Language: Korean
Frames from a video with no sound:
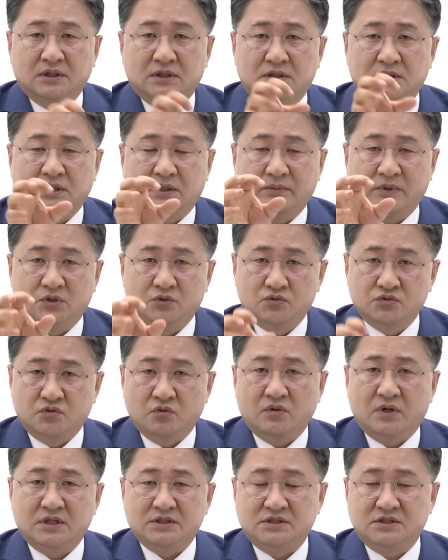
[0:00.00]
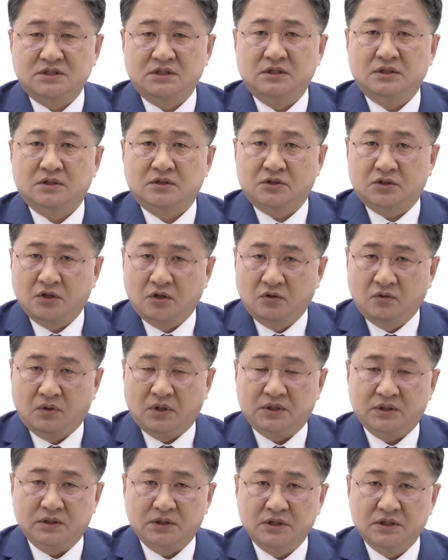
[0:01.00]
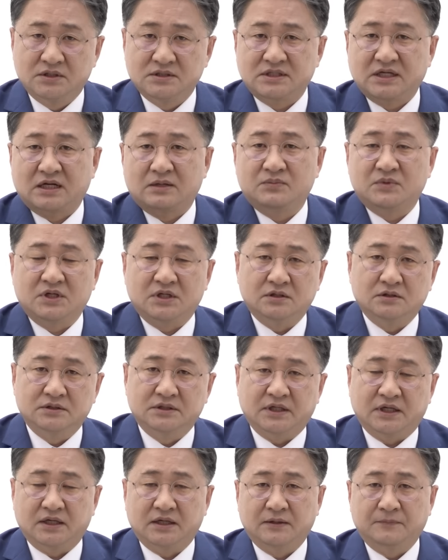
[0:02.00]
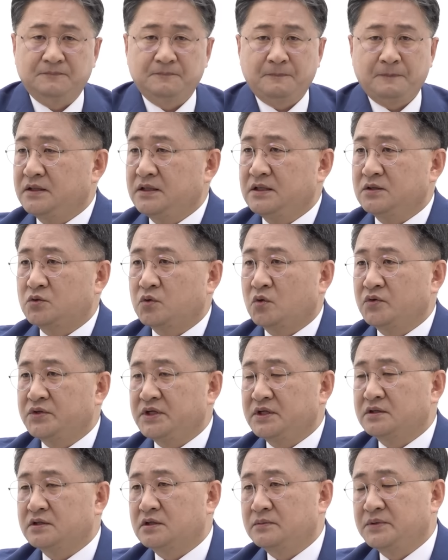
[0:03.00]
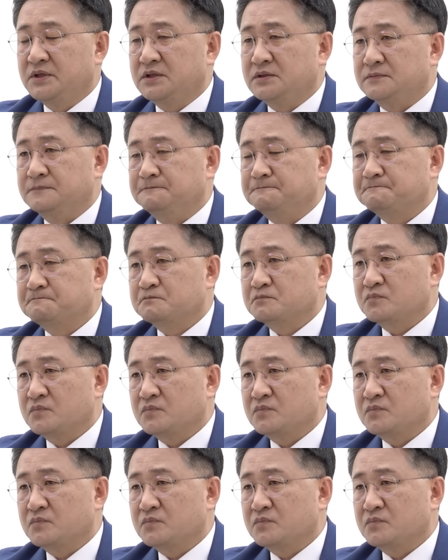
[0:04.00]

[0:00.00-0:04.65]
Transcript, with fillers: 그다음에 유송아 씨, 경호원 이런 사람들이 있는데 이 돈이 그러면